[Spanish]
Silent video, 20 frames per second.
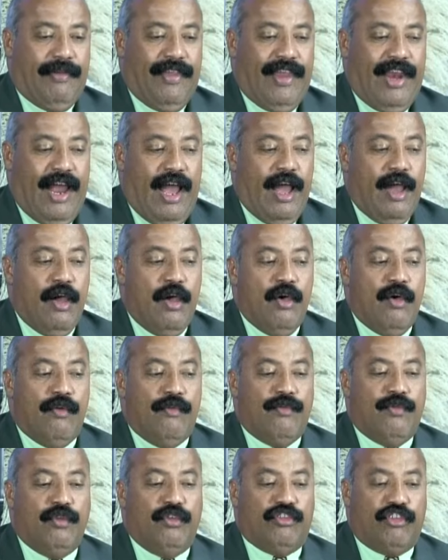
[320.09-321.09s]
de la
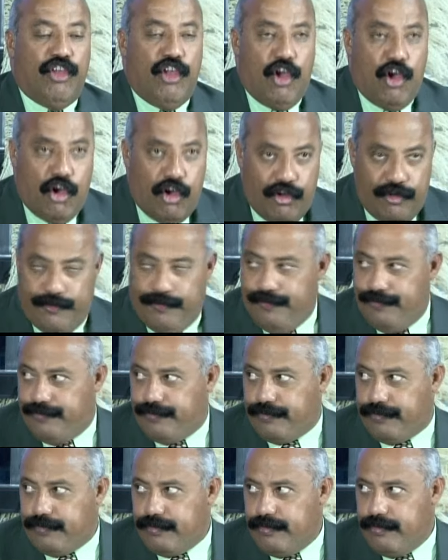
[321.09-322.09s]
fusión.
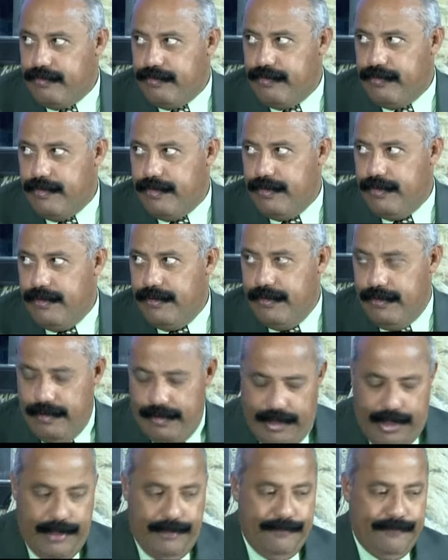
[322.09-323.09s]

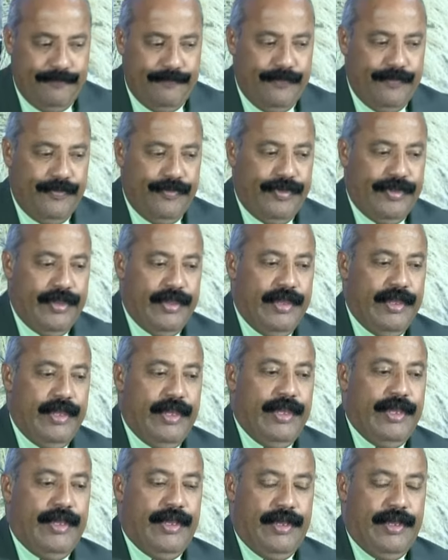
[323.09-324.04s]
¿Ya? Que es la